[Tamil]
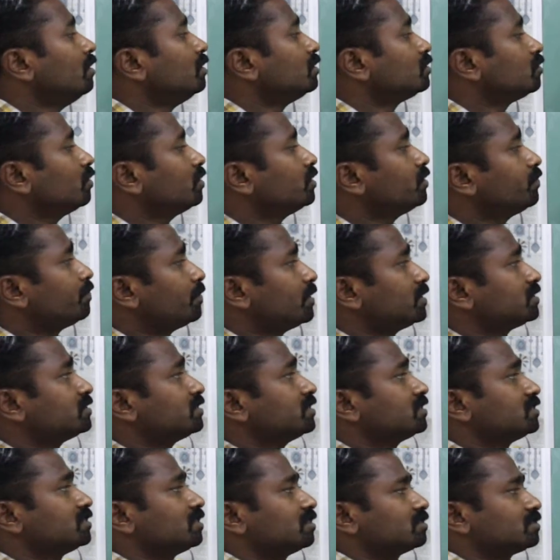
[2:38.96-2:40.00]
ஸோ இது ப்ளஸ்
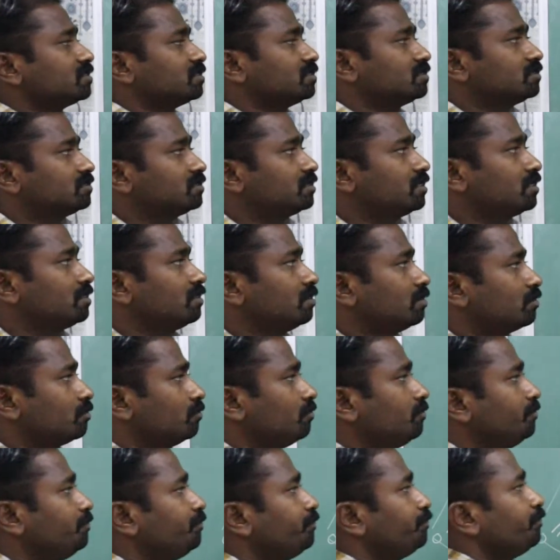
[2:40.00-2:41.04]
சிக்ஸ் ஆக்சிடேஷன் ஸ்டேட்டில்
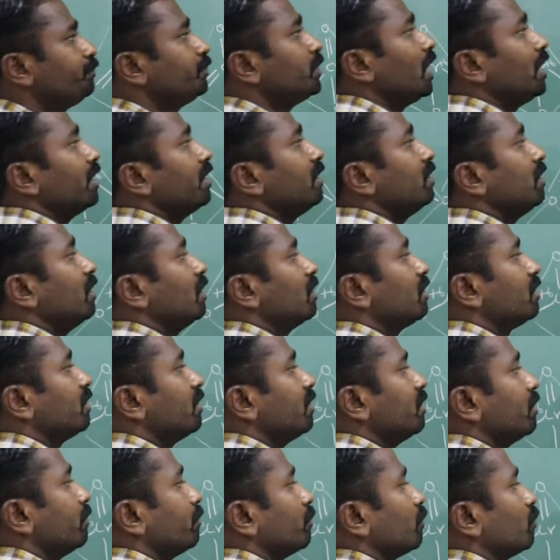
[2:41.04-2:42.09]
இருக்கும் இந்த அயன்
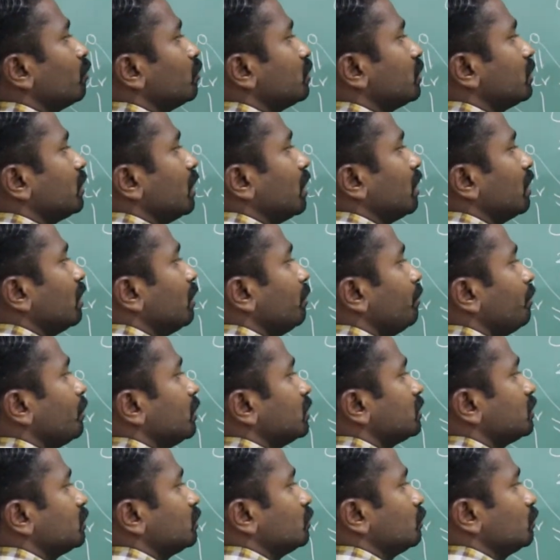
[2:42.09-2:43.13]
ஆல்ரெடி நம்ம கொடுத்துருக்காங்க
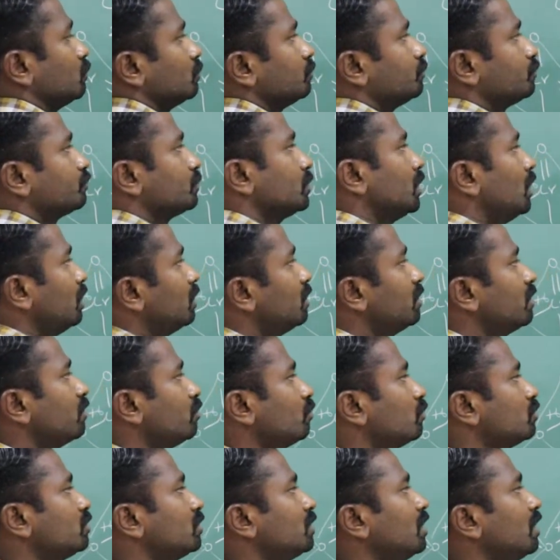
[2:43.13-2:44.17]
ப்ளஸ் டூ ஆல்ரெடி
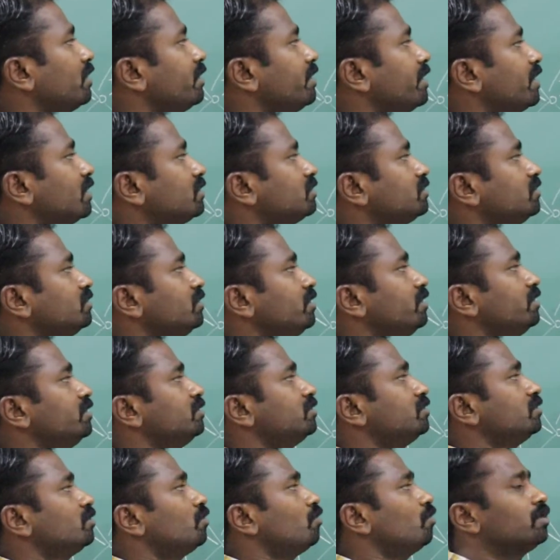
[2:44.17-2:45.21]
கொடுத்துட்டாங்க எக்ஸ்
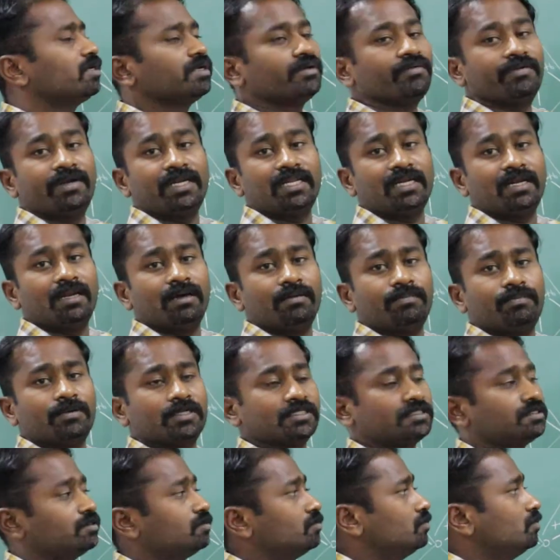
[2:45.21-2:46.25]
இஸ் ஈக்குவல்ட்டுக்கு வெளியில்
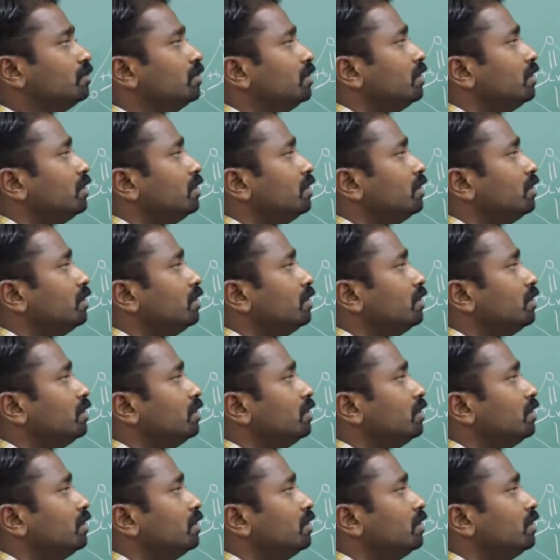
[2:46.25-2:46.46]
ப்ளஸ் டூ